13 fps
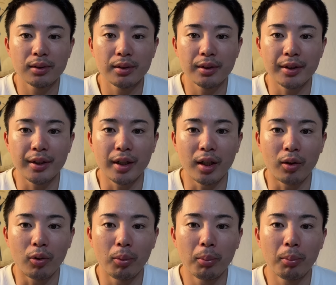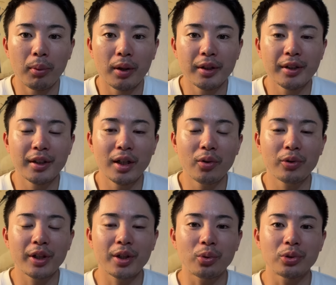いや、ほんまに
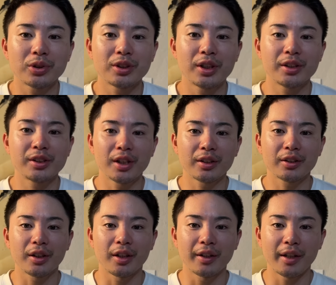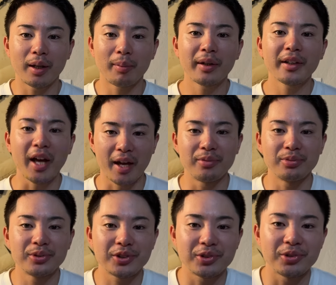直樹骨折やったらやばない、
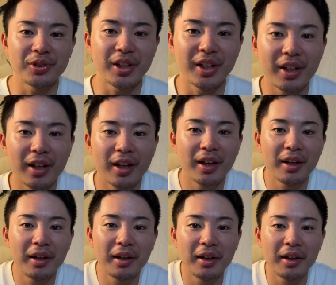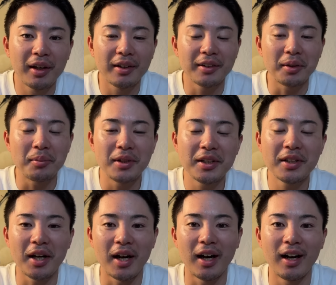普通に。いや、みん
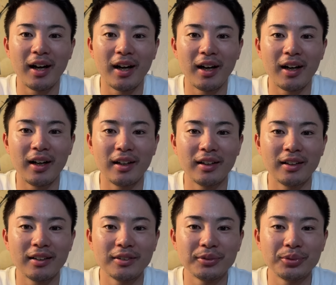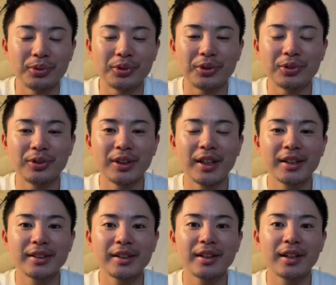な、普通に冷
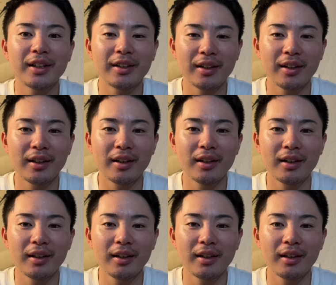静に考えて。